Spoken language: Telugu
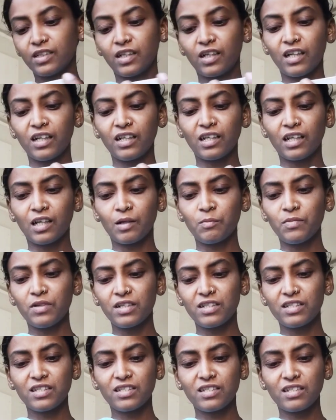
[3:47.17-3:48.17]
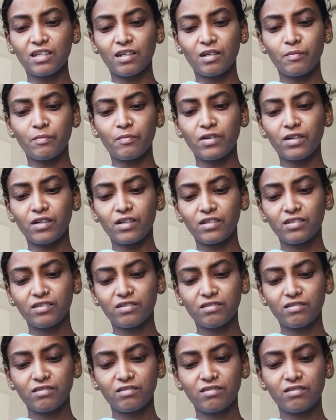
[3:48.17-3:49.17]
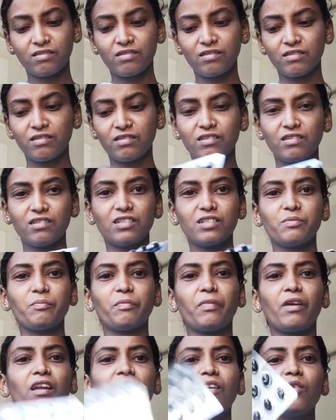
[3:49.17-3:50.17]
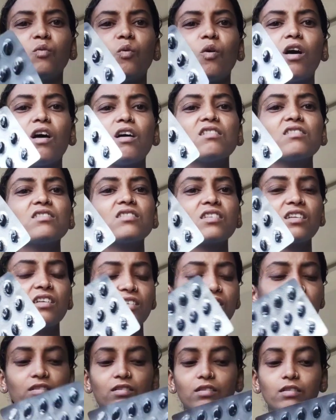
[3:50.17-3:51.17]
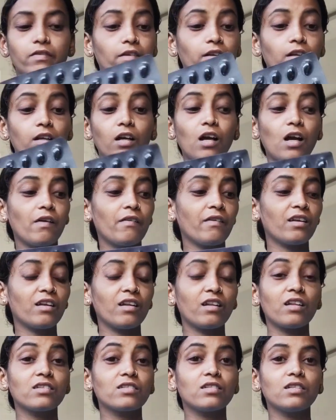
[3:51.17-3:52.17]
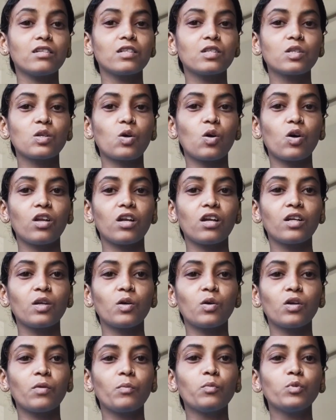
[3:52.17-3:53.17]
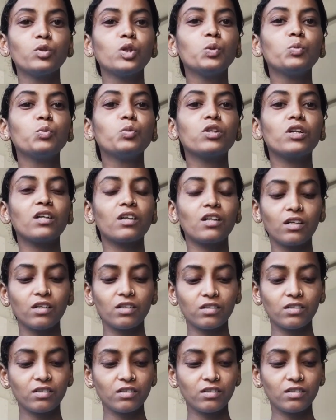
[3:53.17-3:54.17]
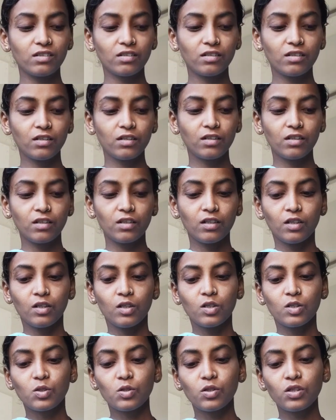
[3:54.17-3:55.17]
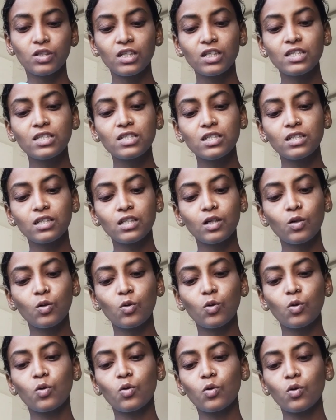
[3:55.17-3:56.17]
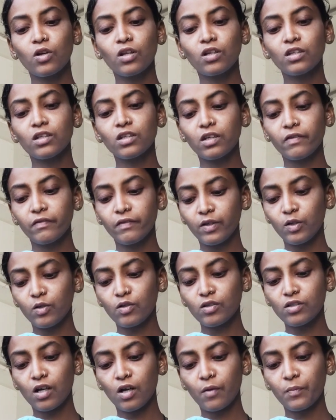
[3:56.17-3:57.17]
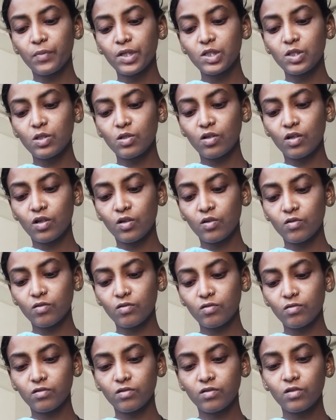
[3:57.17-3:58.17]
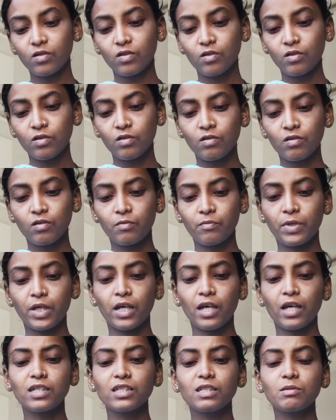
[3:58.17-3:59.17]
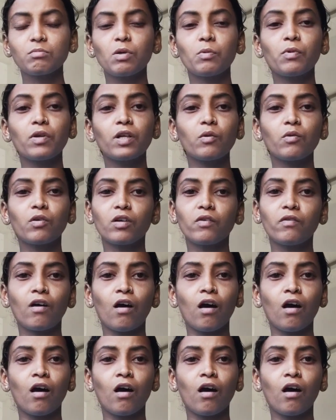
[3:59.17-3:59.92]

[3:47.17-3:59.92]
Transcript: ఇంకా ఈ ట్యాబ్లెట్స్ ఇచ్చారబ్బా స్మెల్ వాసన వల్ల కావట్లేదు అసలు వేసుకోవాలన్నా కూడా బుద్ధి పుట్టట్లేదు సో ఏం చేద్దాం కొన్ని రోజులు అందుకే వీడియోస్ ఆపేస్తున్నాను మ్యాక్సిమం అంటే ఒక